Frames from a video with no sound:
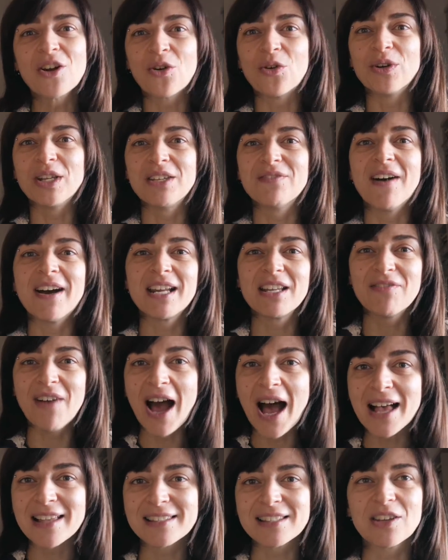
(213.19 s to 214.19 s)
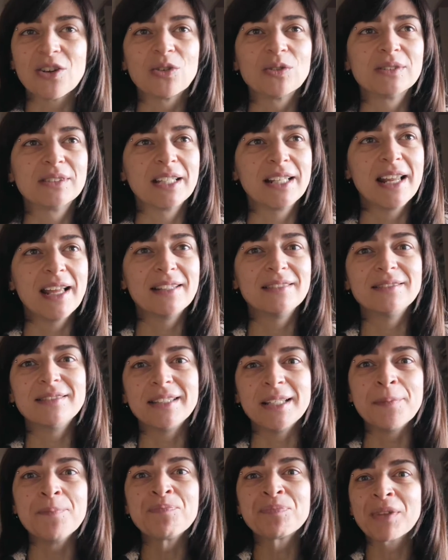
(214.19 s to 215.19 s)
con i vari vasi
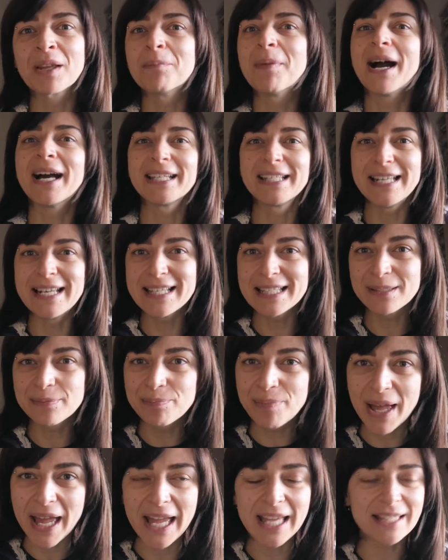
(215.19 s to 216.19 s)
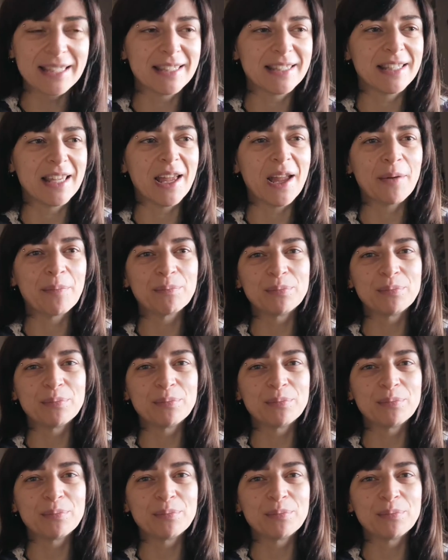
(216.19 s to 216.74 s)
contenenti magari le spezie,